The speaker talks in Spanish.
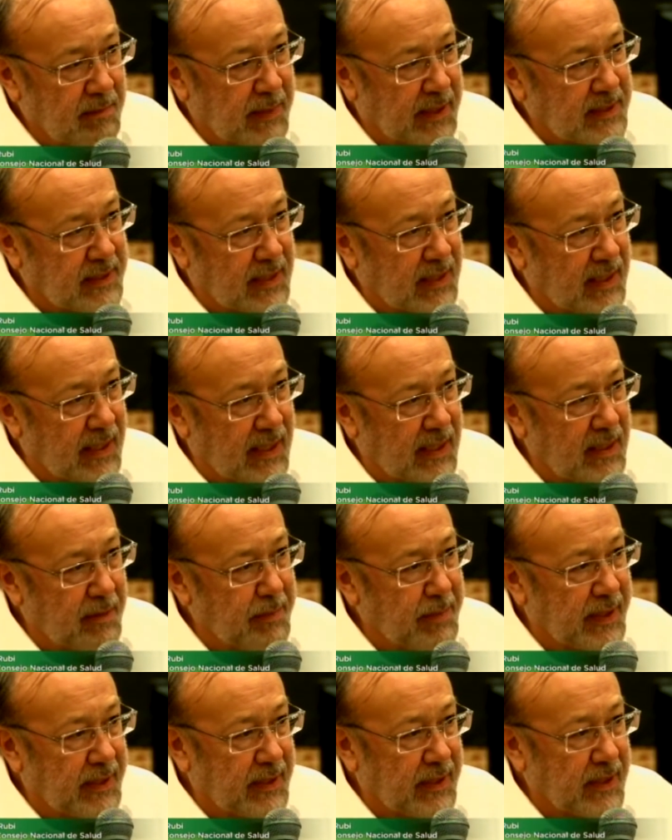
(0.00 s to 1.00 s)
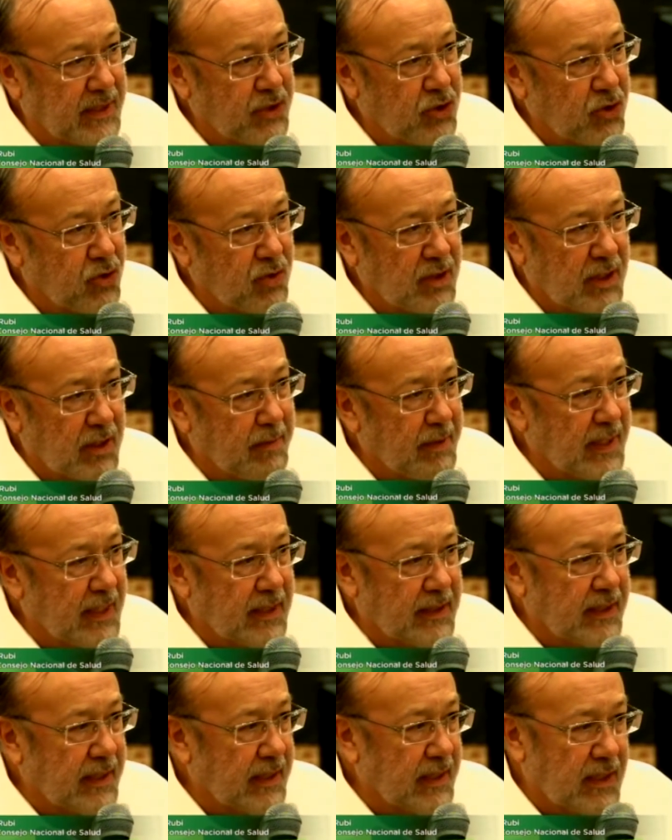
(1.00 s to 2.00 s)
va a ser la alimentación que van
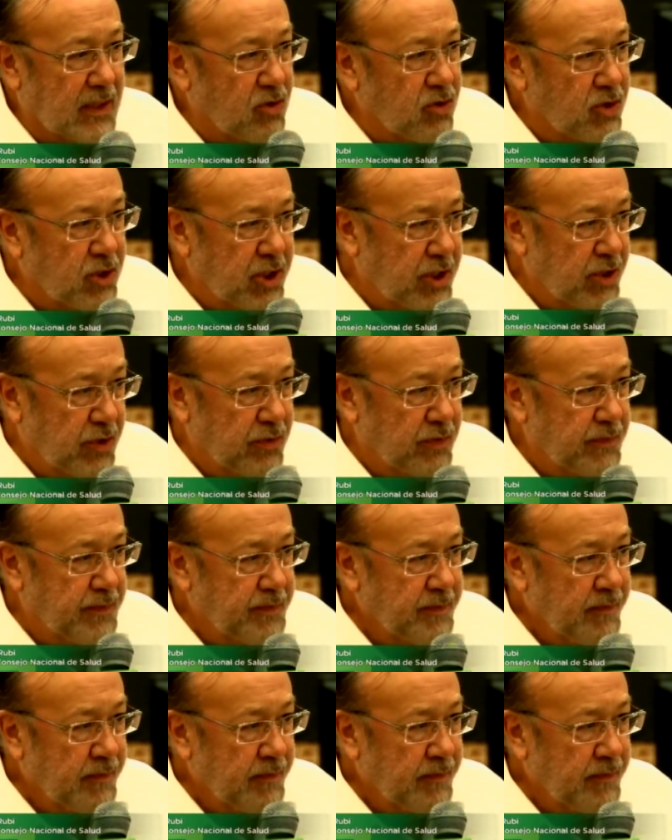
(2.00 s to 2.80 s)
a tener los niños.